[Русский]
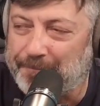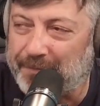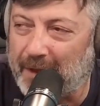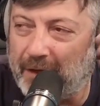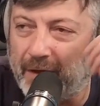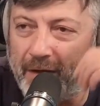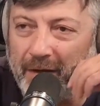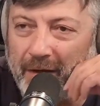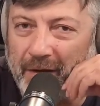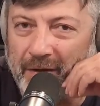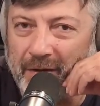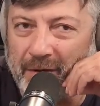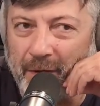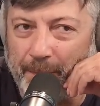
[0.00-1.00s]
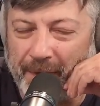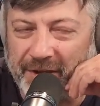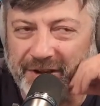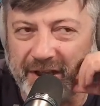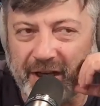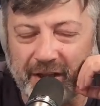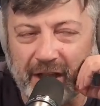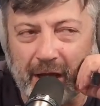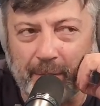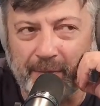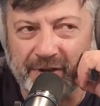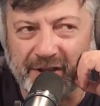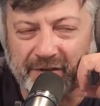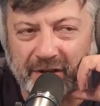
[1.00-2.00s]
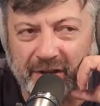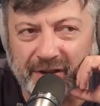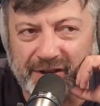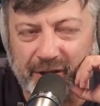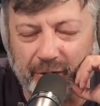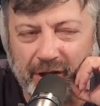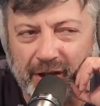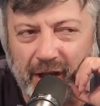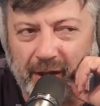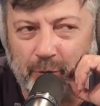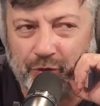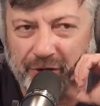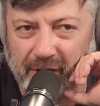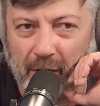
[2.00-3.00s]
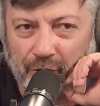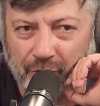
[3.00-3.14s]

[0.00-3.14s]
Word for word: Э, пресс-секретарь Министерства иностранных дел Китая уже сказал,